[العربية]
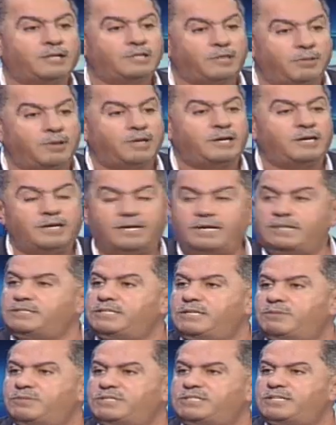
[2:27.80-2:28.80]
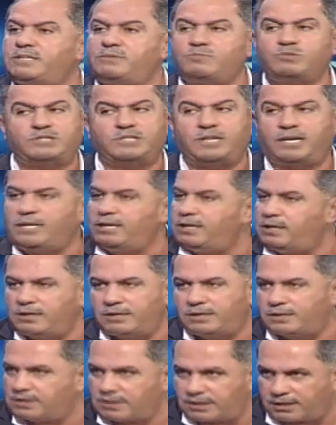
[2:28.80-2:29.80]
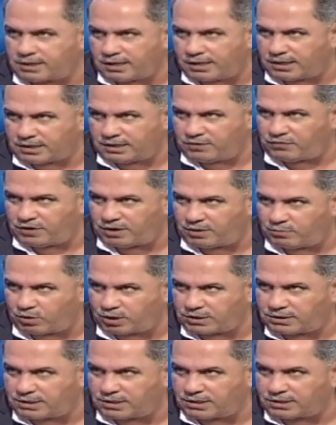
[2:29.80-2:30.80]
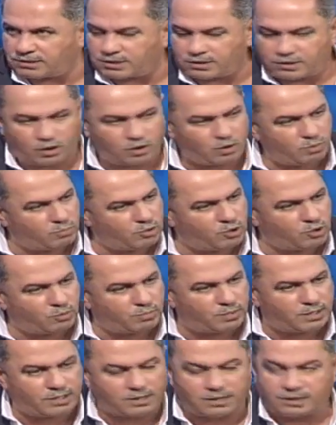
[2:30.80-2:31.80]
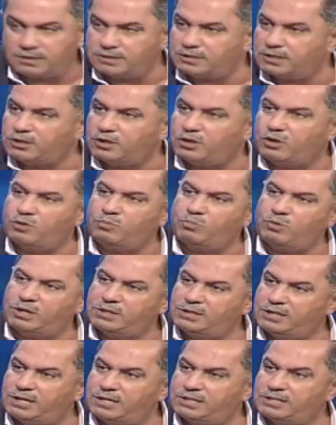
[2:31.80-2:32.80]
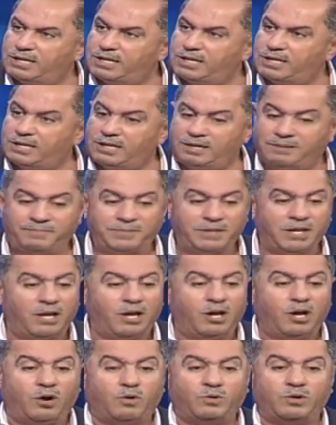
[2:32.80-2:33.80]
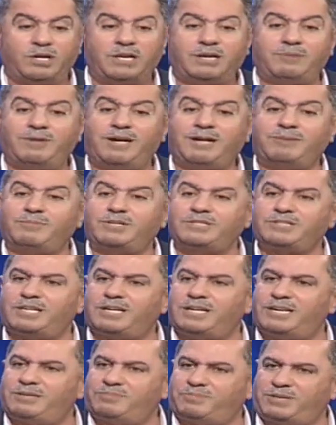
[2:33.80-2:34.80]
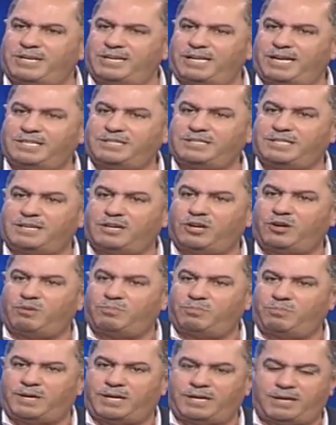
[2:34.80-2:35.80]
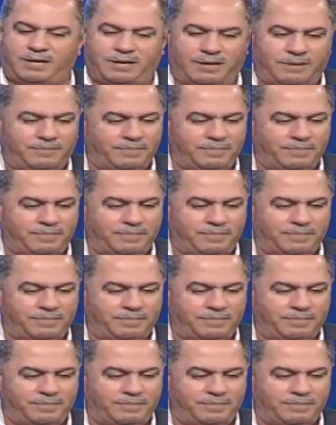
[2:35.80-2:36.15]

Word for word: طبعا ان هذه المساله مستحيل نقدر نحاكي فيها معدلات تضخم لانه بلغ التضخم معدلات هائله قياسيه ونحن ما عم نطالب يعني حتى كعمال